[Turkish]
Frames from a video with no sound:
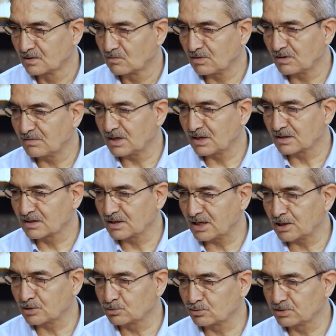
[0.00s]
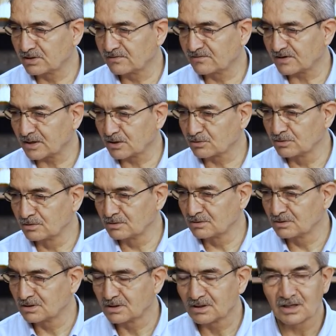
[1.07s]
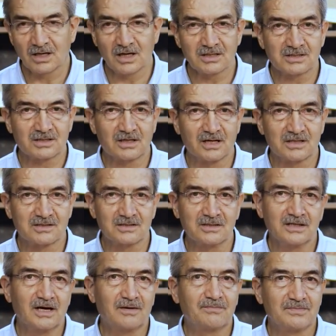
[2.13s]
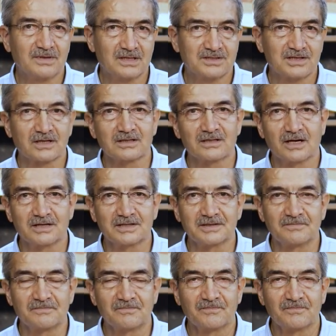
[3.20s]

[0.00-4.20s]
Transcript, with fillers: Ve وَمَا كَادُوا يَفْعَلُونَ Az kalsın yapmayacaklardı.